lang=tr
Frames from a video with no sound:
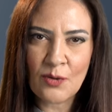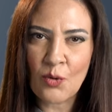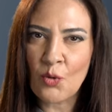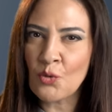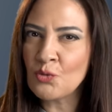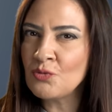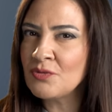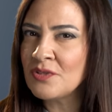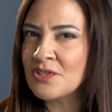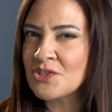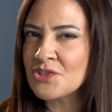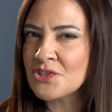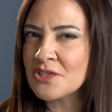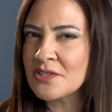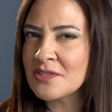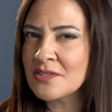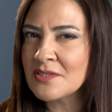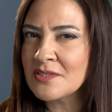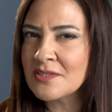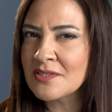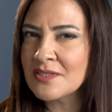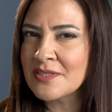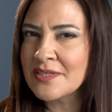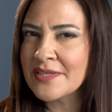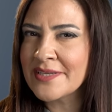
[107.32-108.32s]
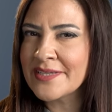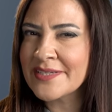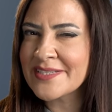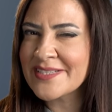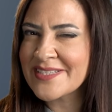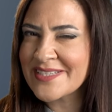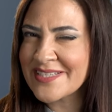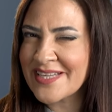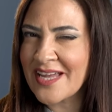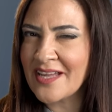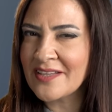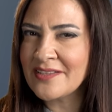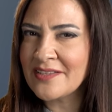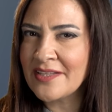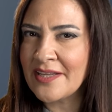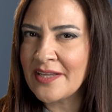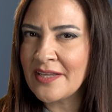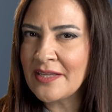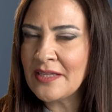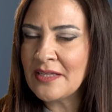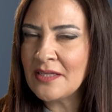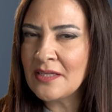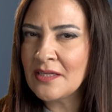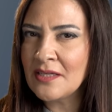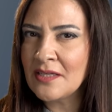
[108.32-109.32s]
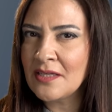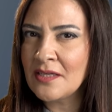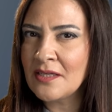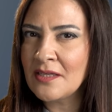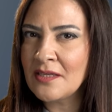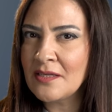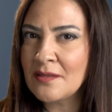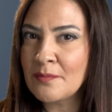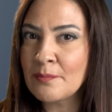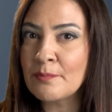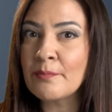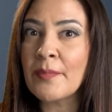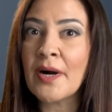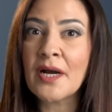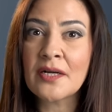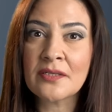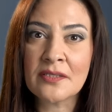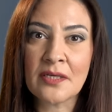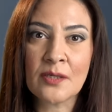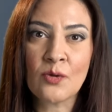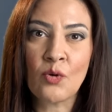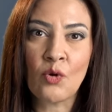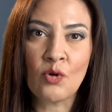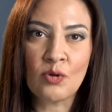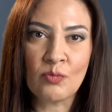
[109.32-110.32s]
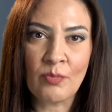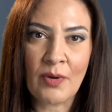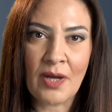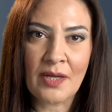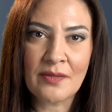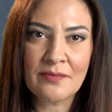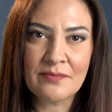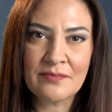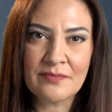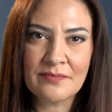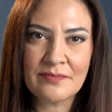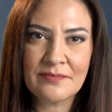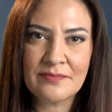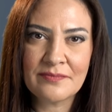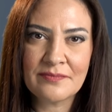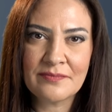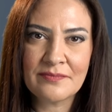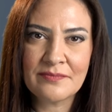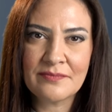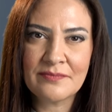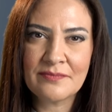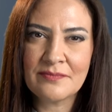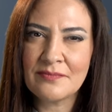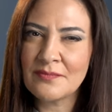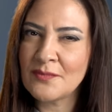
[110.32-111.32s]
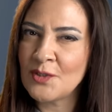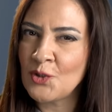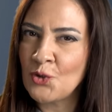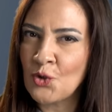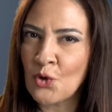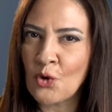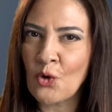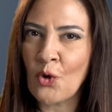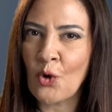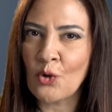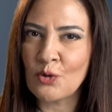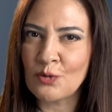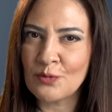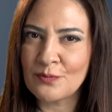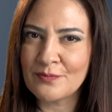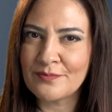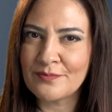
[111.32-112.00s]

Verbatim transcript: Onun için sen de bardak olma, göl ol.